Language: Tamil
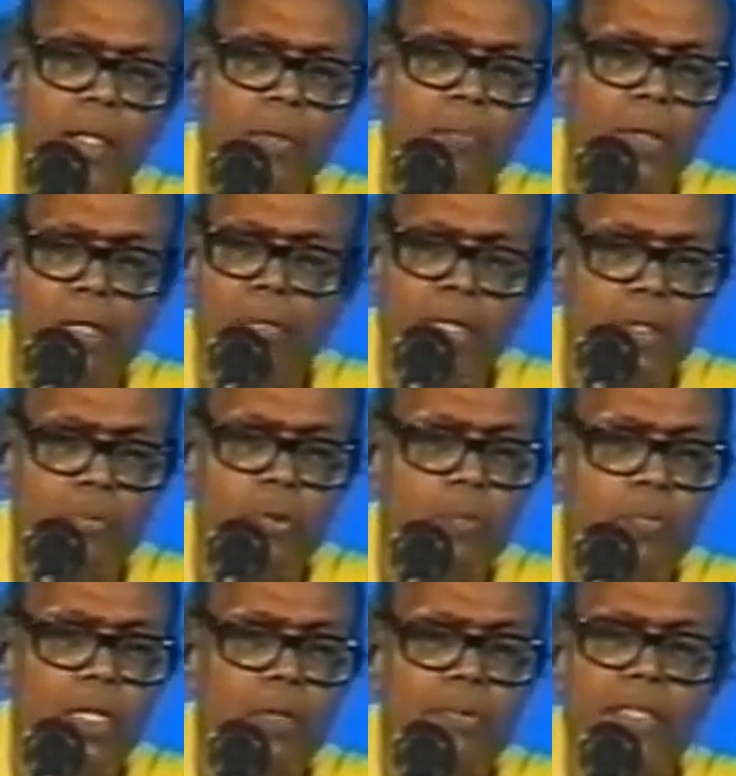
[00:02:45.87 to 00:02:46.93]
பிற மனது
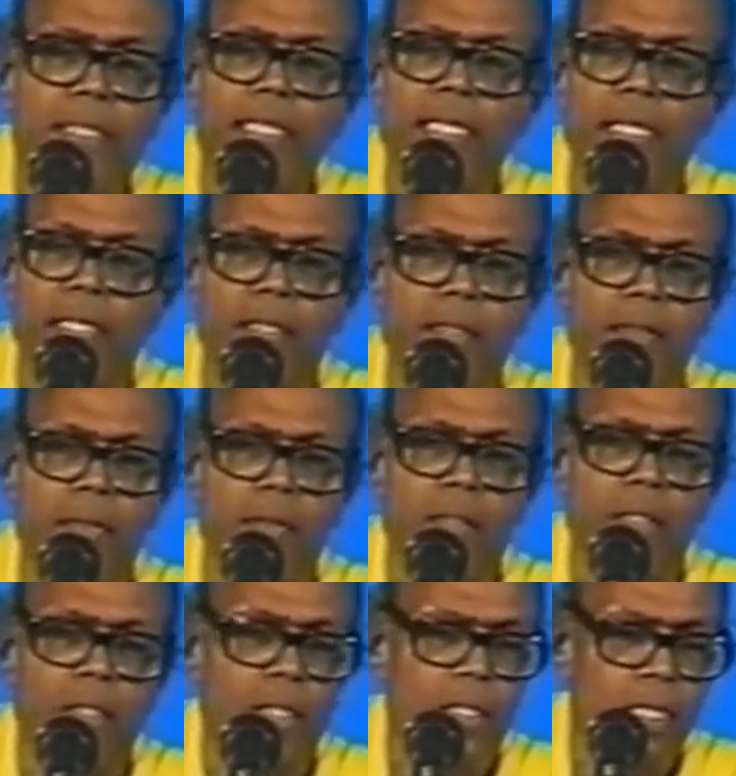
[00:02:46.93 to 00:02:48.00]
புண்பட பேசுகிறேன்
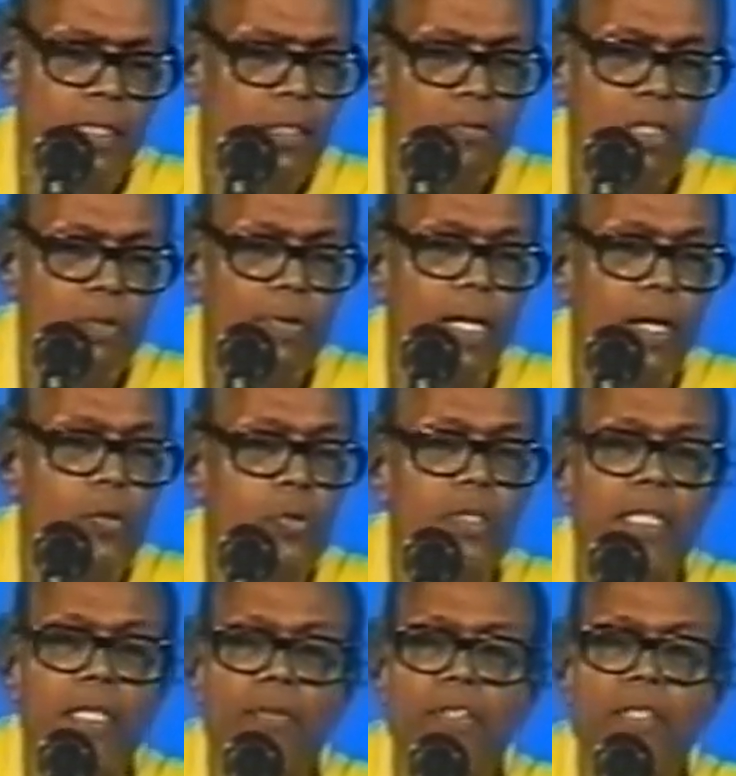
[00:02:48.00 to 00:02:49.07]
இருந்து விடுபட அருள்
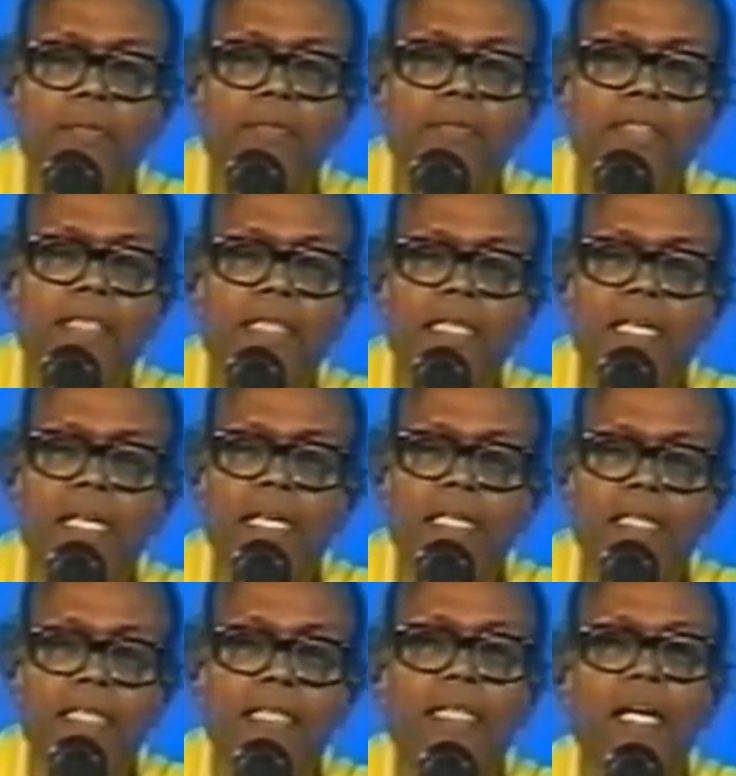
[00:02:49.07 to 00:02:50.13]
செய்ய வேண்டும்
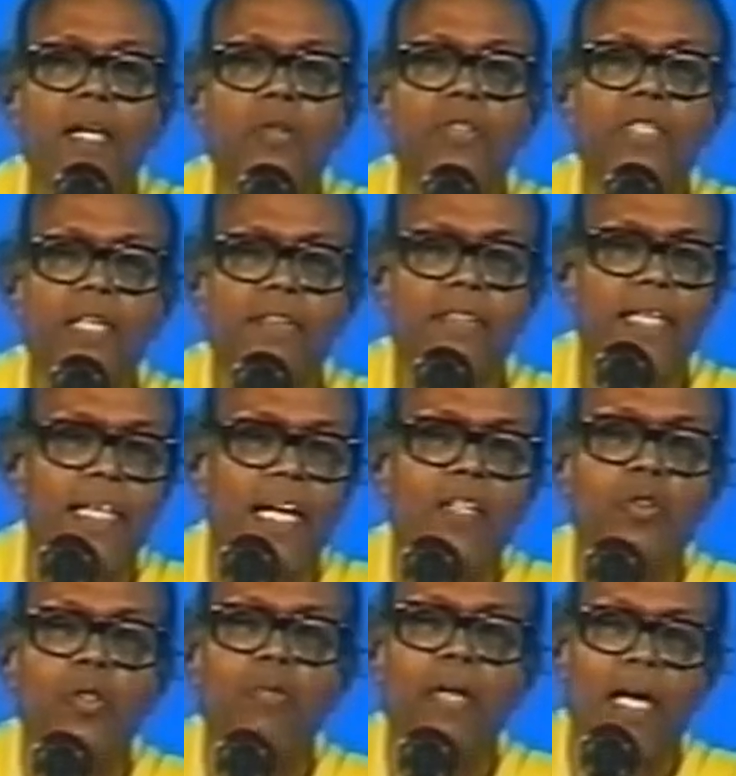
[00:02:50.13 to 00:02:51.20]
நீதான் அருள் செய்யணும் கேட்டால்
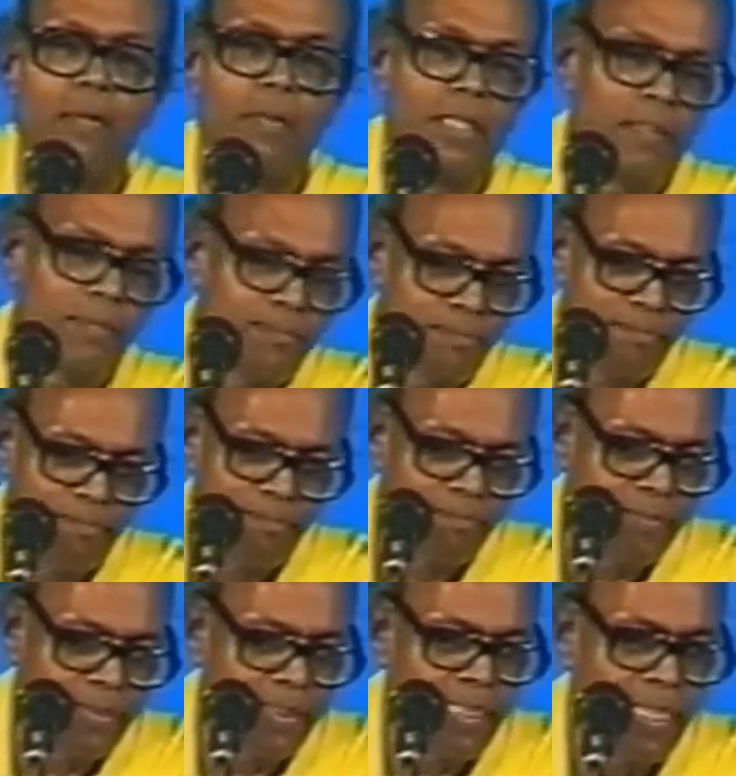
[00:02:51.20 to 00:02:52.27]
அது உண்மை ஆன்மீகம்
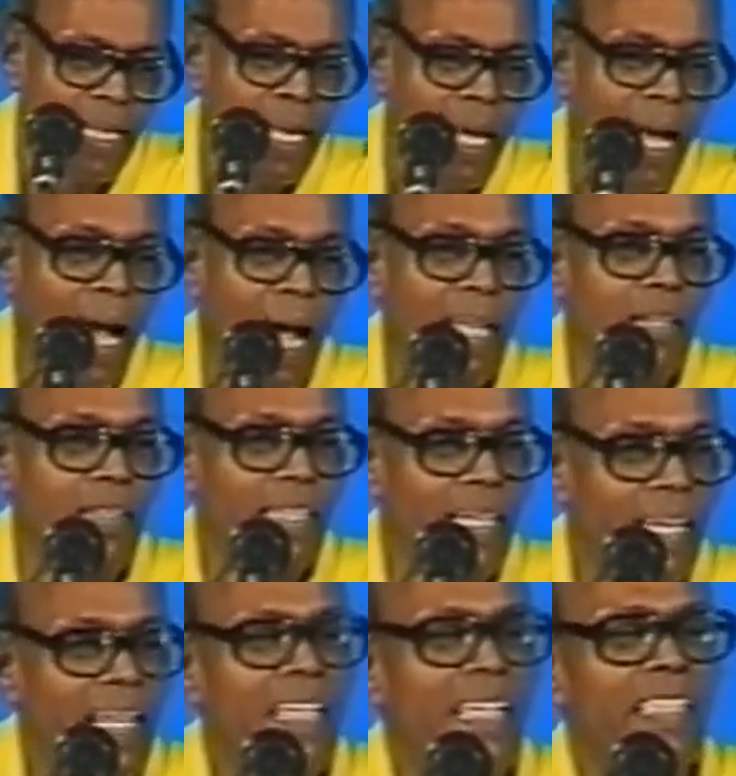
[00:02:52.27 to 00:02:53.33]
அதை
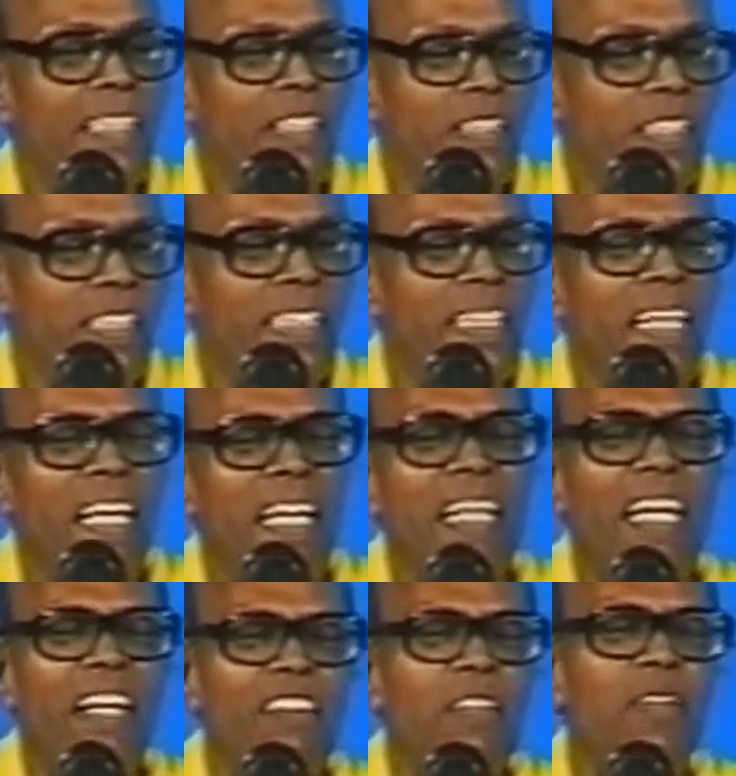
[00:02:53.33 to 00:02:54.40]
கேட்க
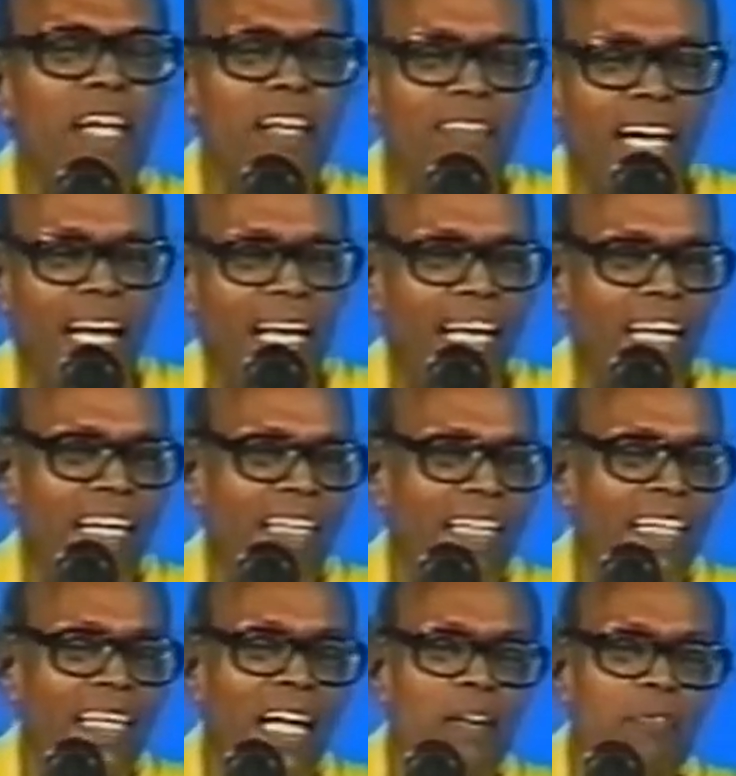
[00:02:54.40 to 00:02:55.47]
கேட்க அல்லவா
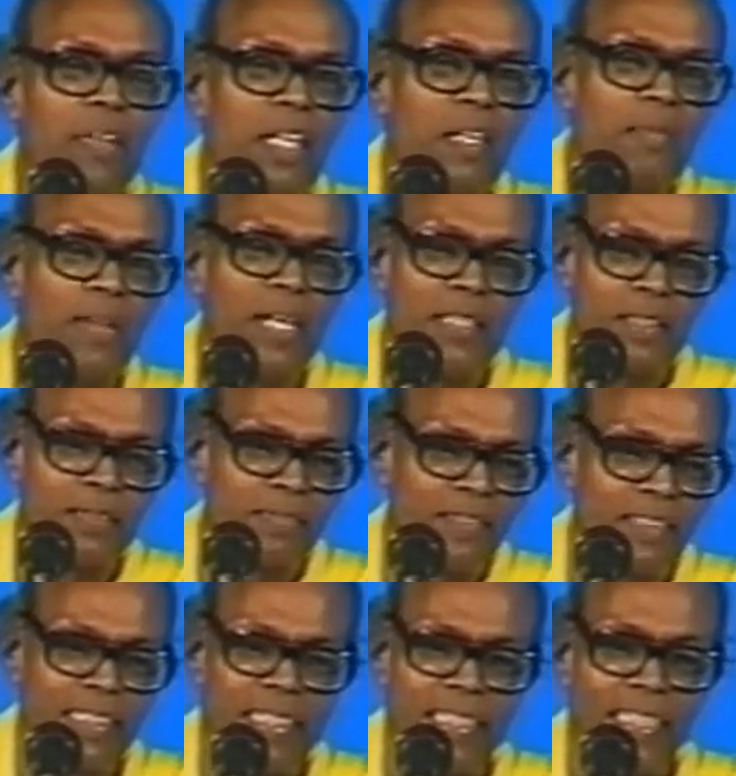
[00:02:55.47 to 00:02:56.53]
என்னால் பிறர் மனசும்
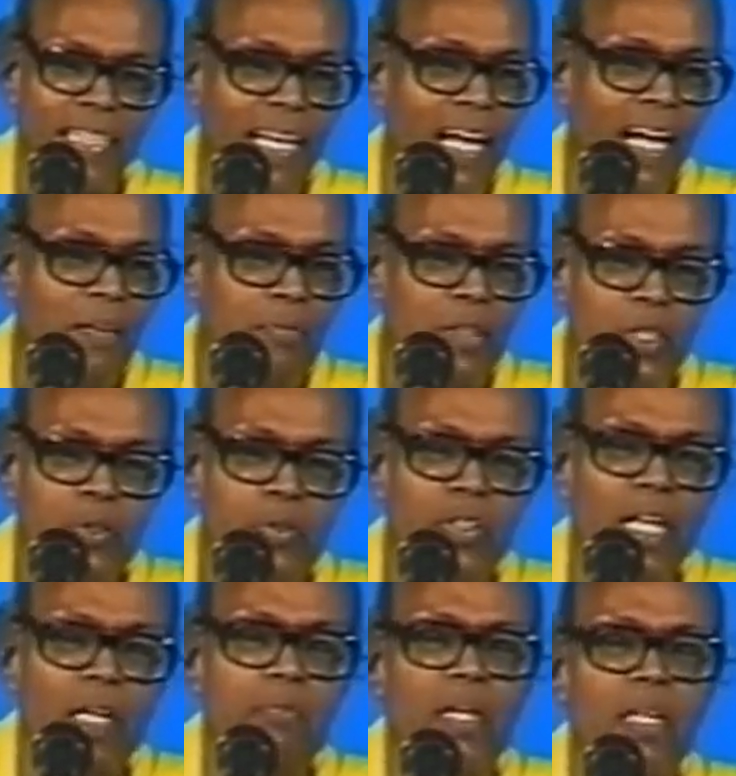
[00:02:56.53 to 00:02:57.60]
நான்
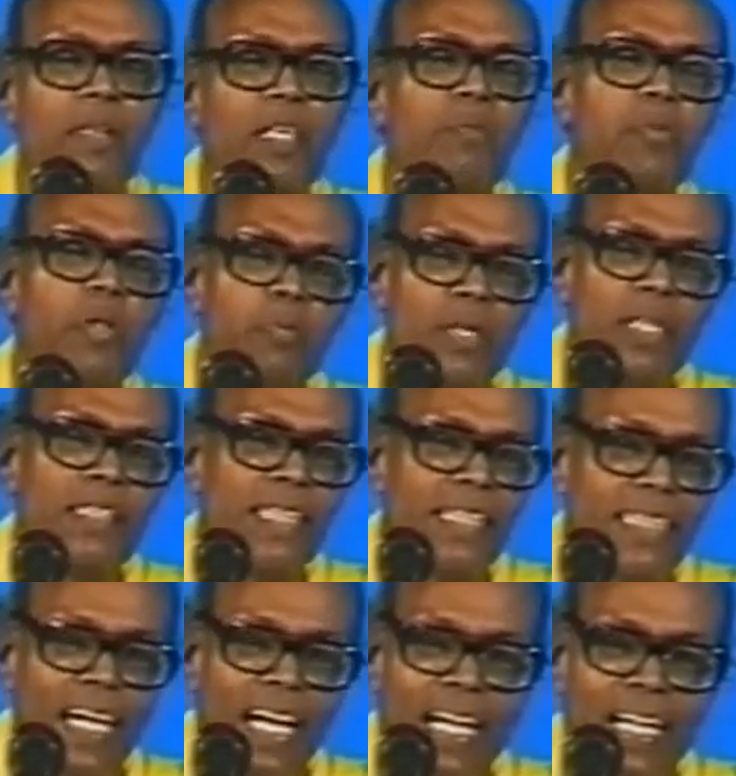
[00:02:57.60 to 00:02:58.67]
பேசுவதால் பிறர் மனம் புண்படுகிறது
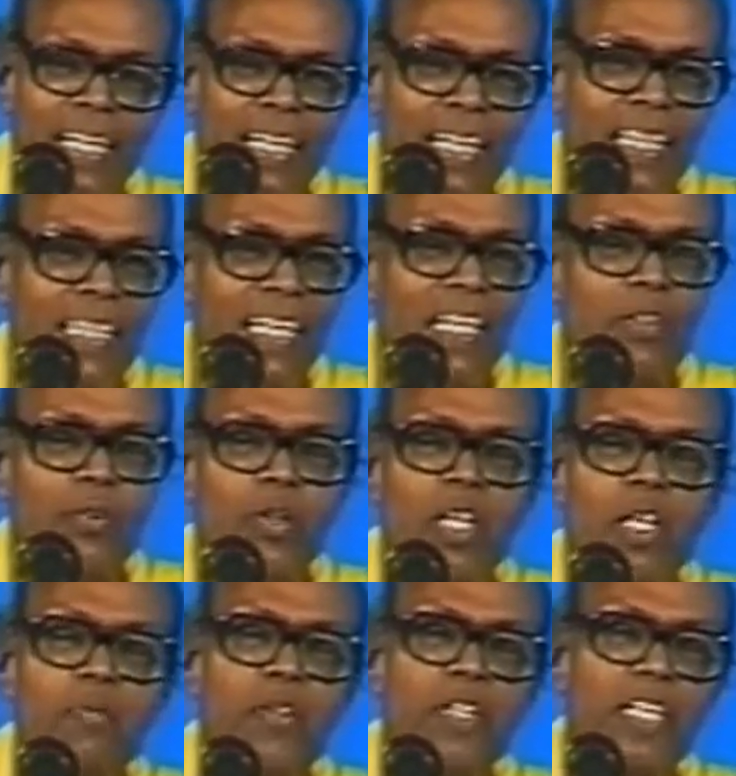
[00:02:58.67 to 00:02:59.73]
ஐயா எனக்கு
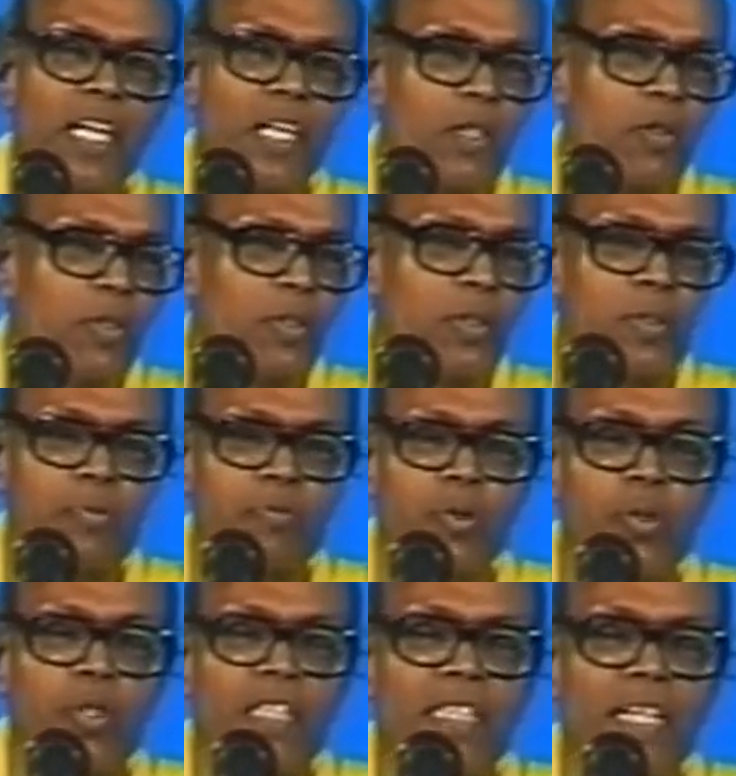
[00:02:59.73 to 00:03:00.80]
உணர முடியாத ஒரு
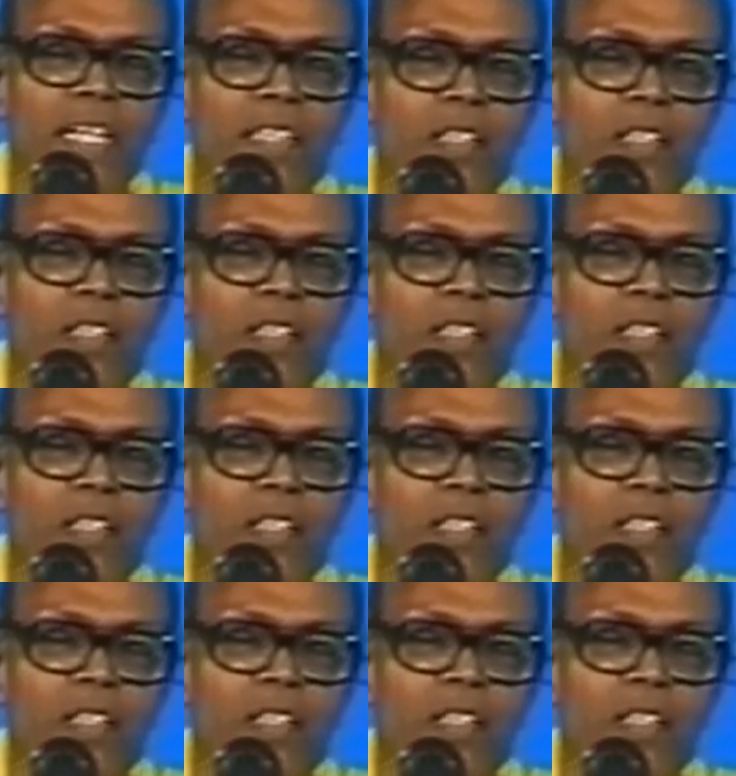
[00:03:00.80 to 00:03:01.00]
மூர்க்கத்தனத்தை